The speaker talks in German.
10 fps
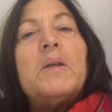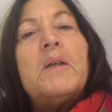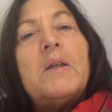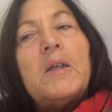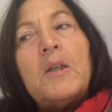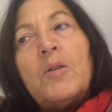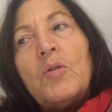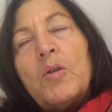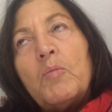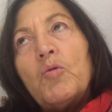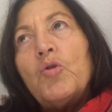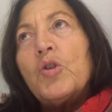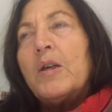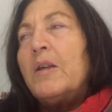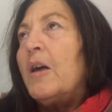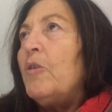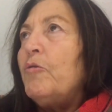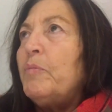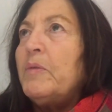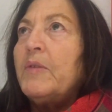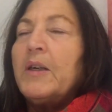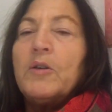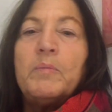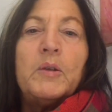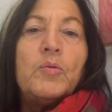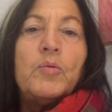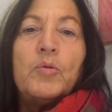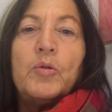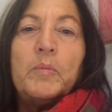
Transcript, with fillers: ich ihn im Kühlschrank aufbewahre und mal gucke,